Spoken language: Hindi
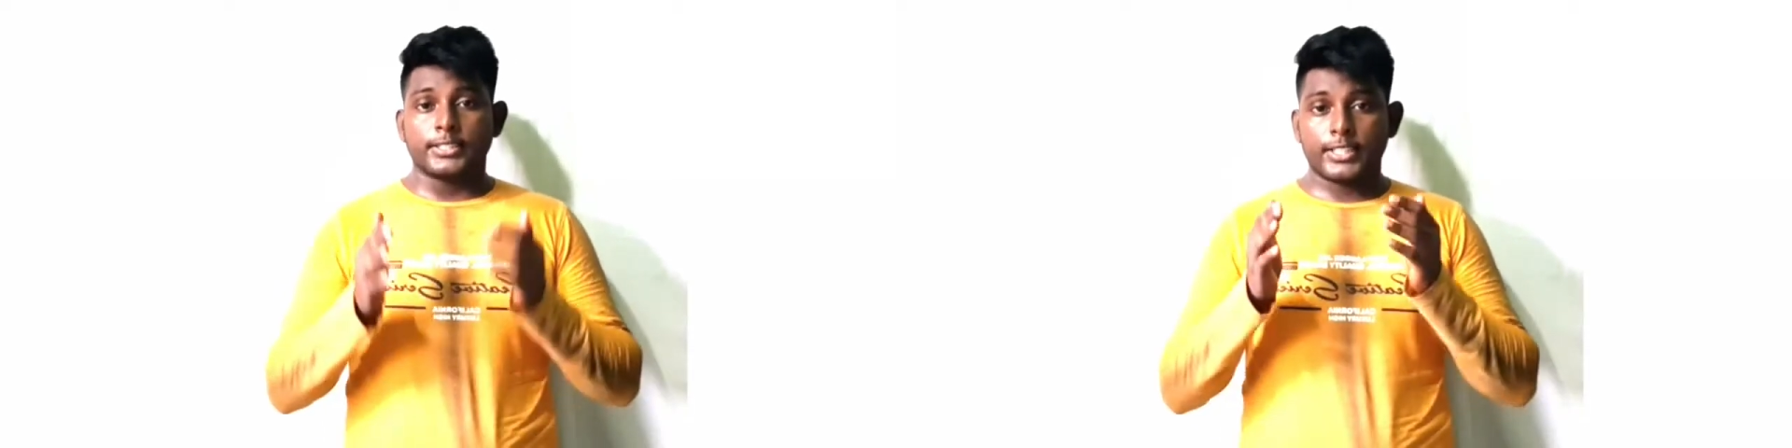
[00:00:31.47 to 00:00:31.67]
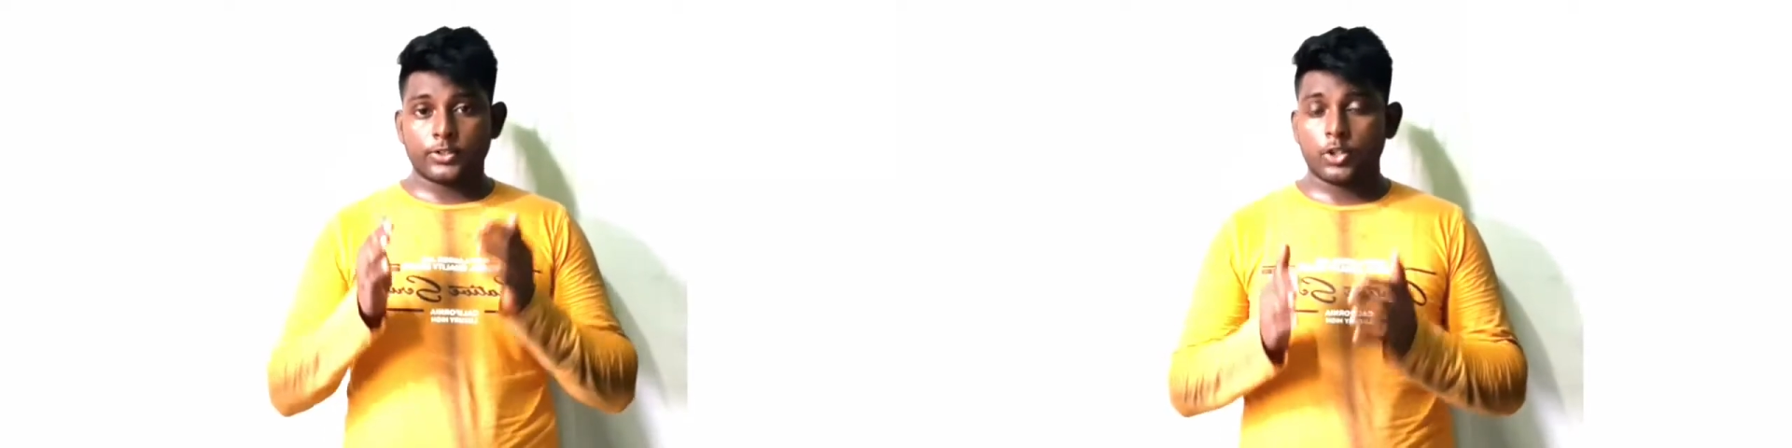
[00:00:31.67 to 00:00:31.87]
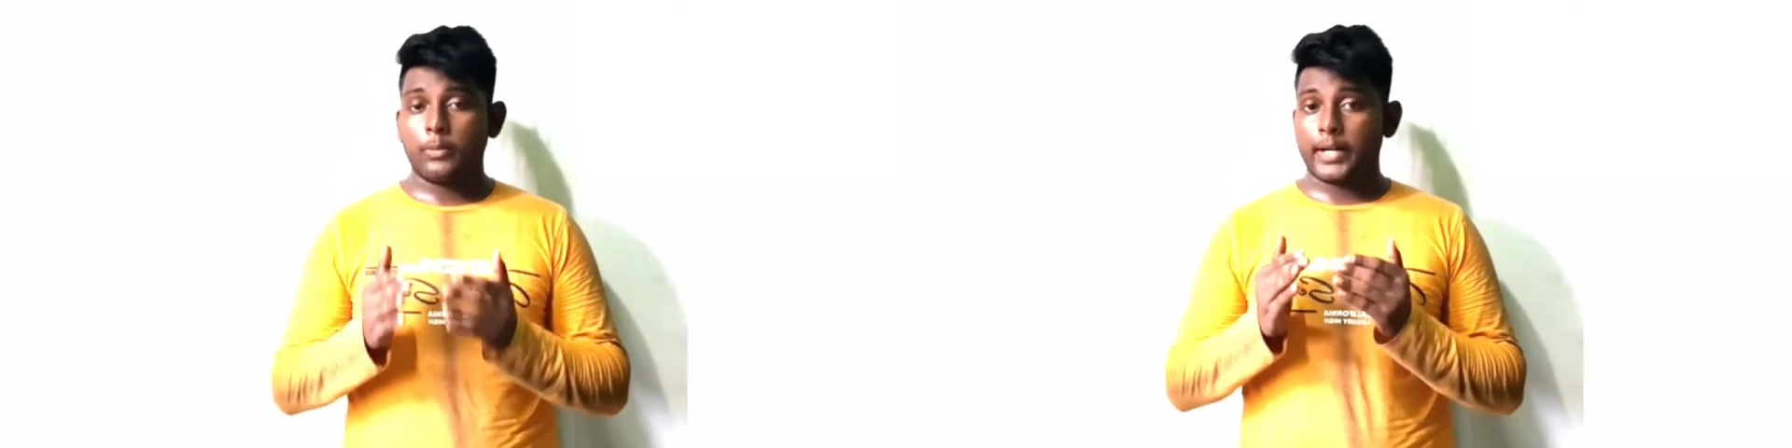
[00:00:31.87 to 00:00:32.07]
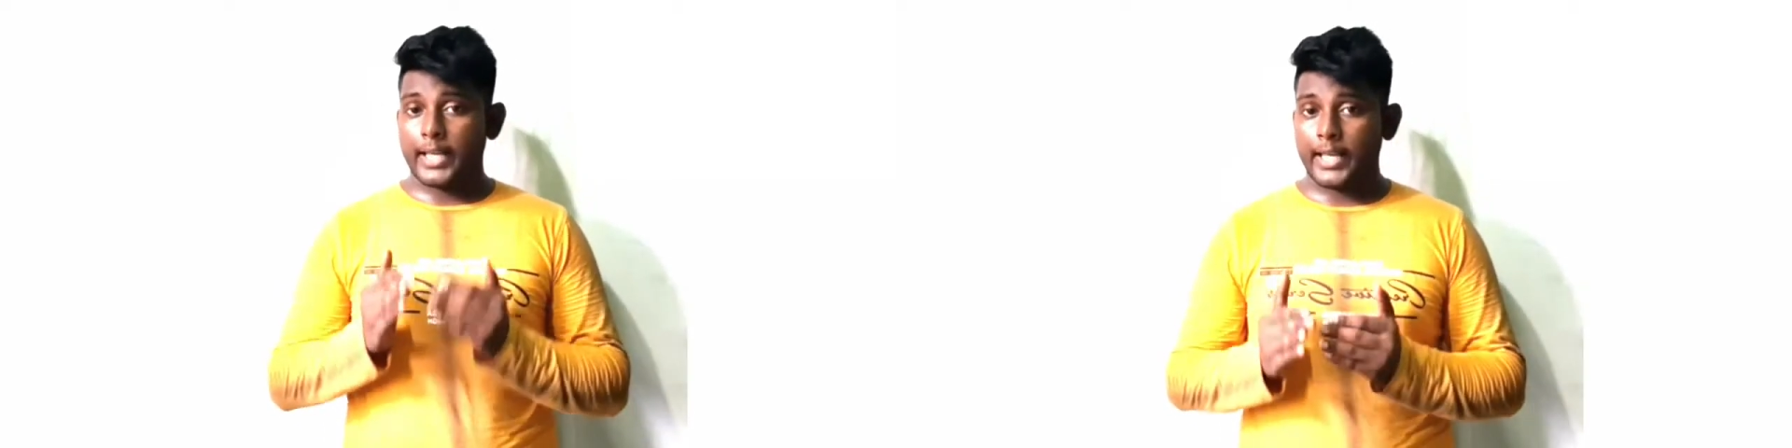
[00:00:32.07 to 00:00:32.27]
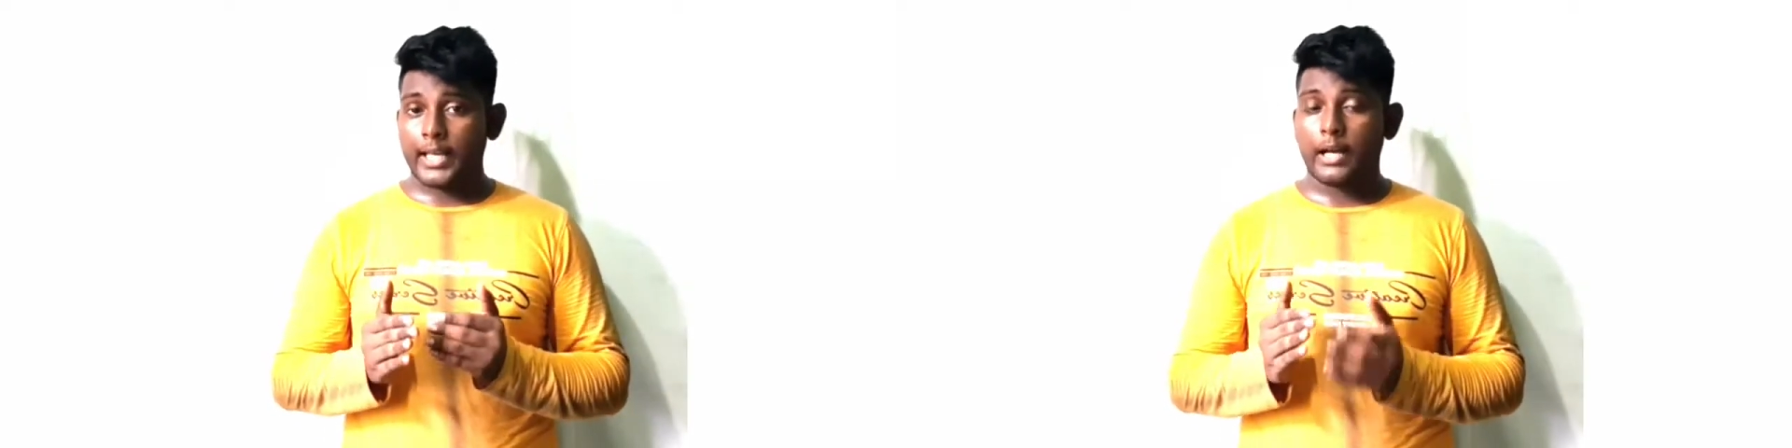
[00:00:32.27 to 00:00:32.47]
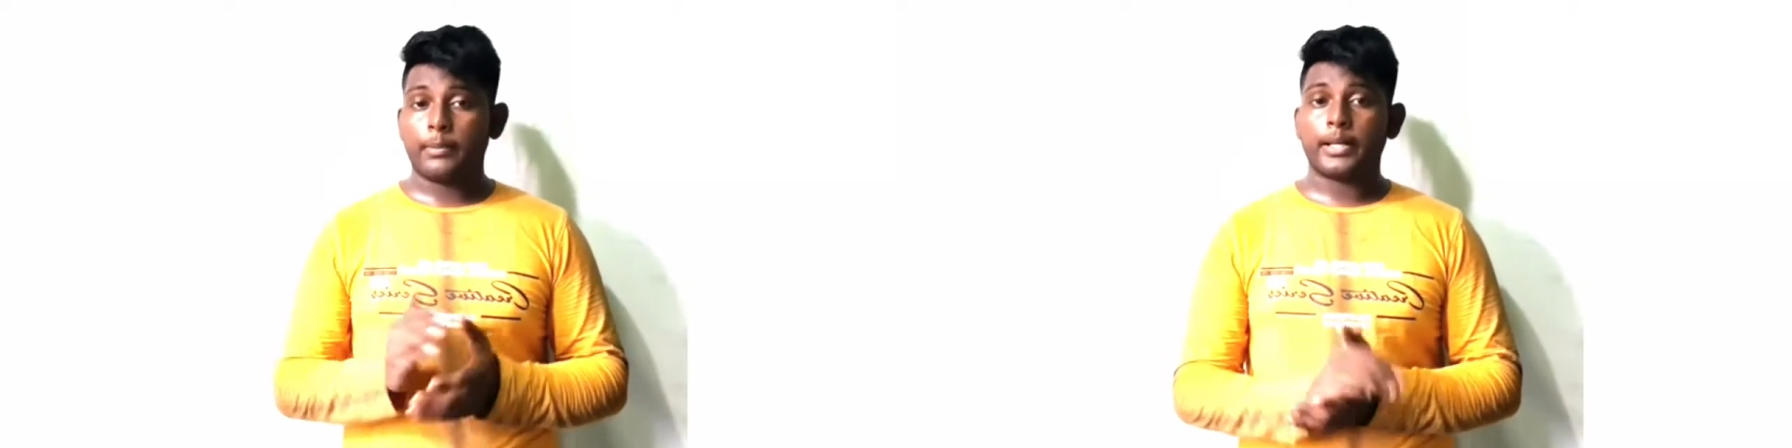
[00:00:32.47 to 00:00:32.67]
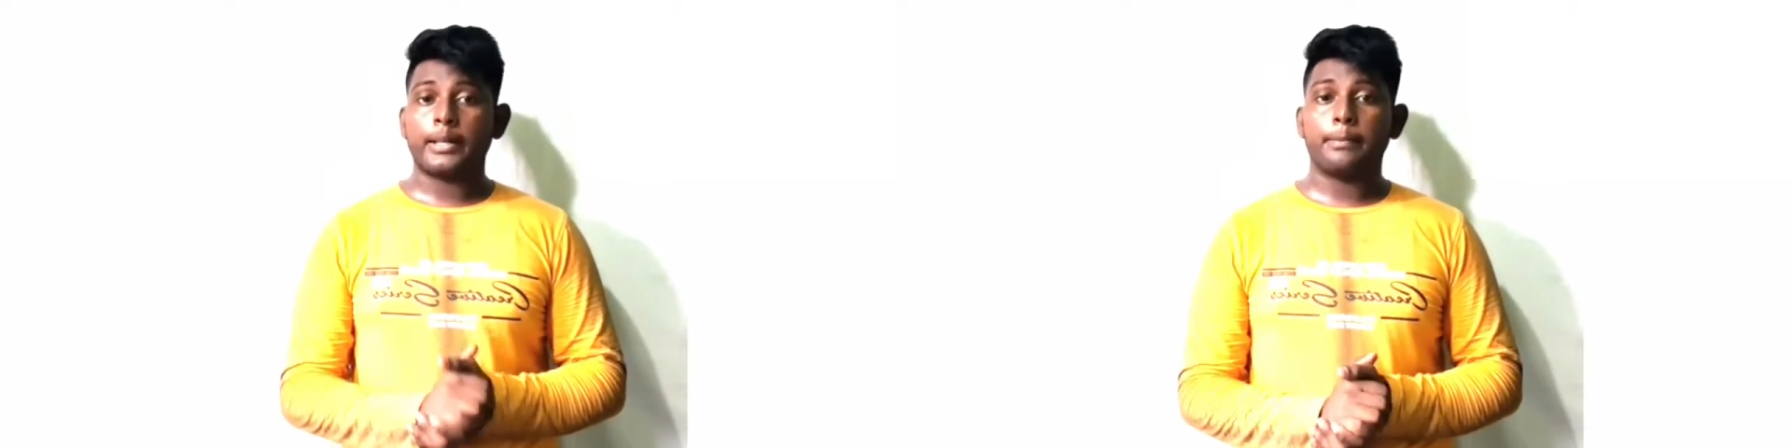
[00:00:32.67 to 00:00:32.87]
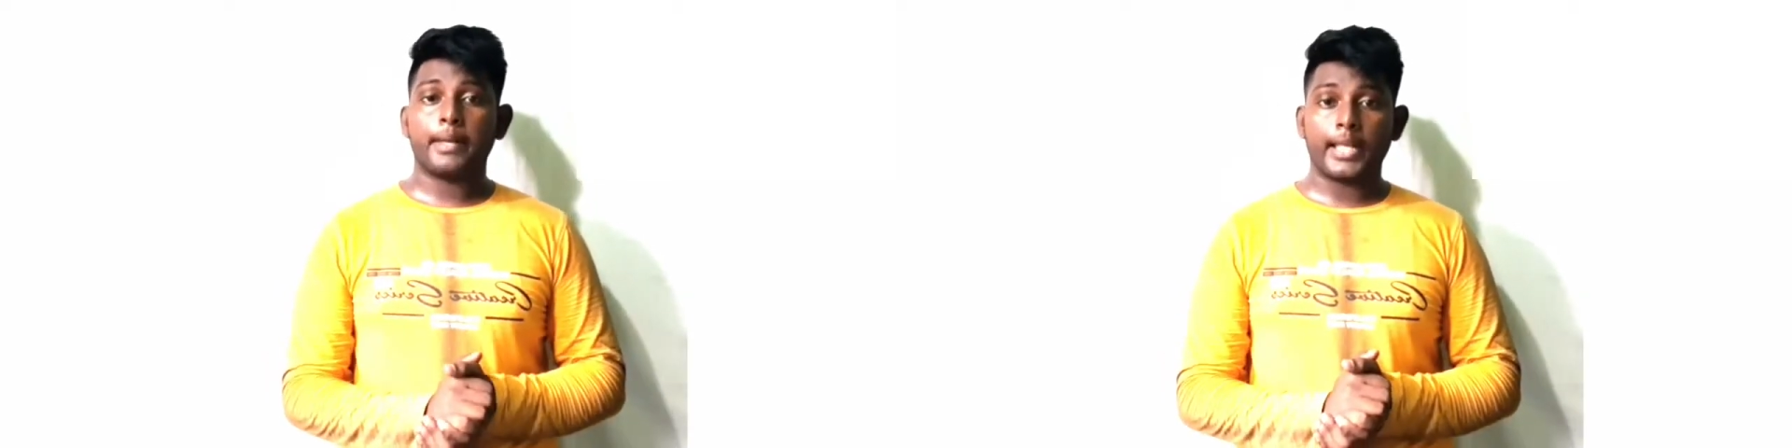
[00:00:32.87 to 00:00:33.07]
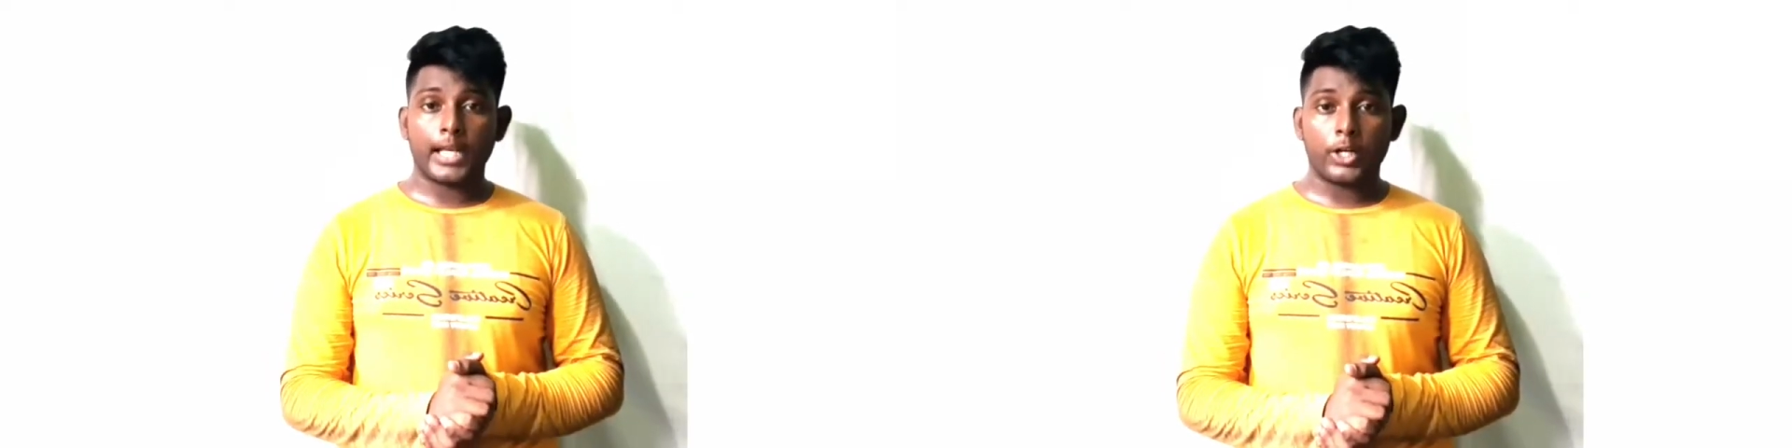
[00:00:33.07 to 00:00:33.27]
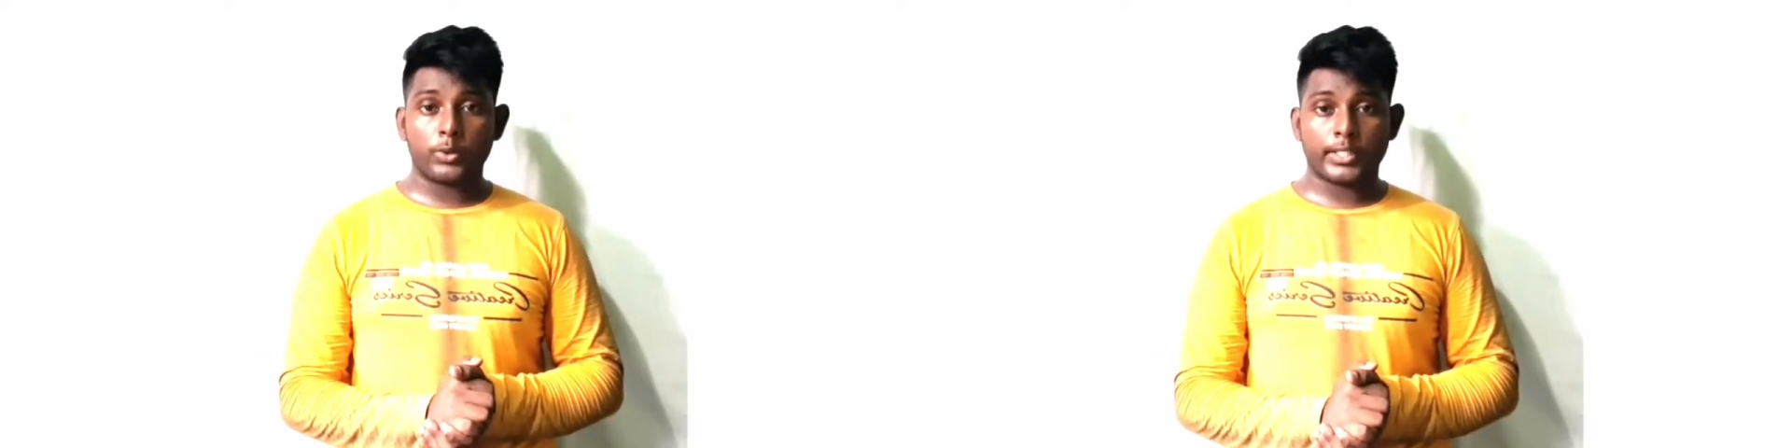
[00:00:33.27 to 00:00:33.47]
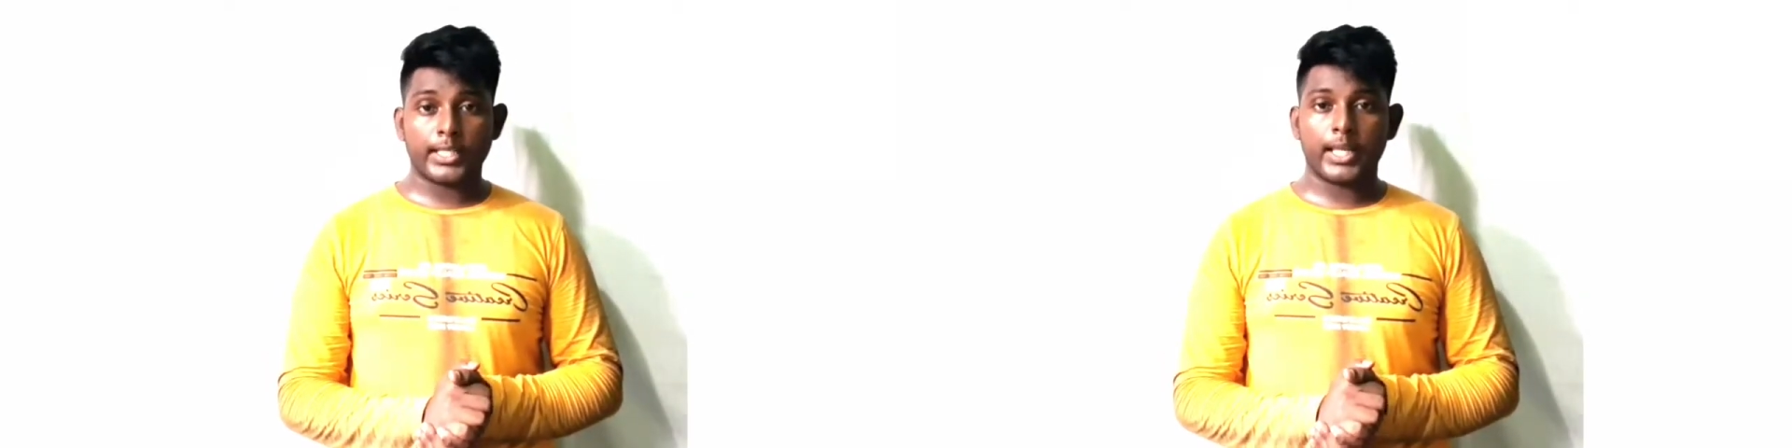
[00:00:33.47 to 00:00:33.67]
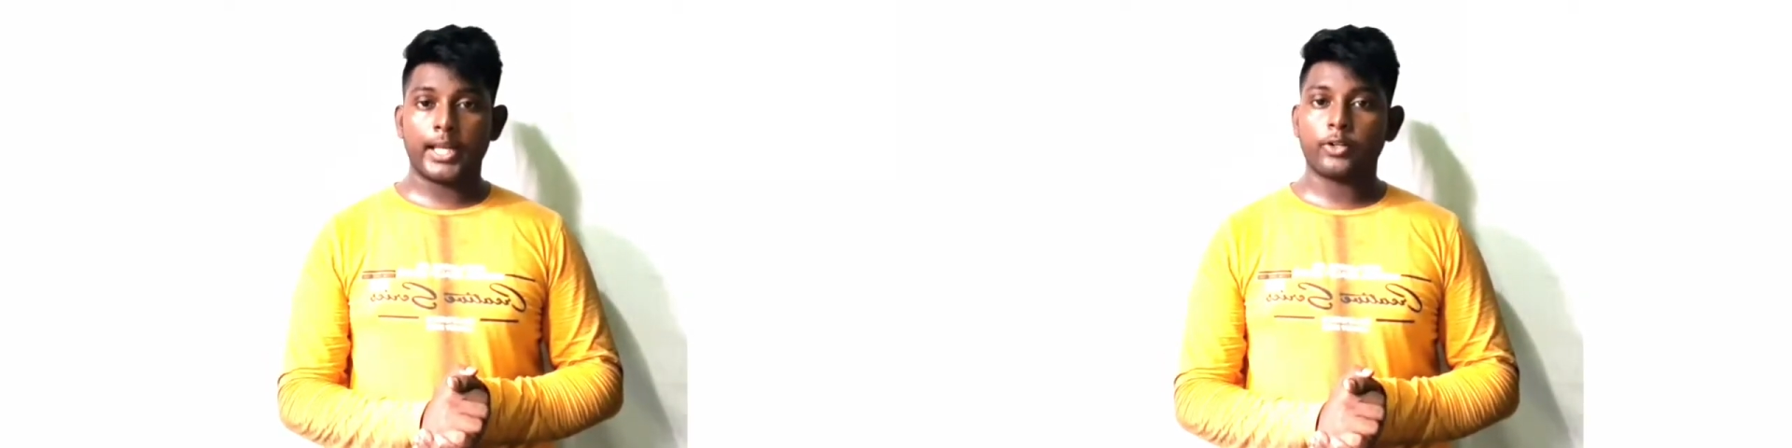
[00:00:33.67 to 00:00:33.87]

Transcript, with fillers: जिसको बनाया है हमारे बेंगलुरु की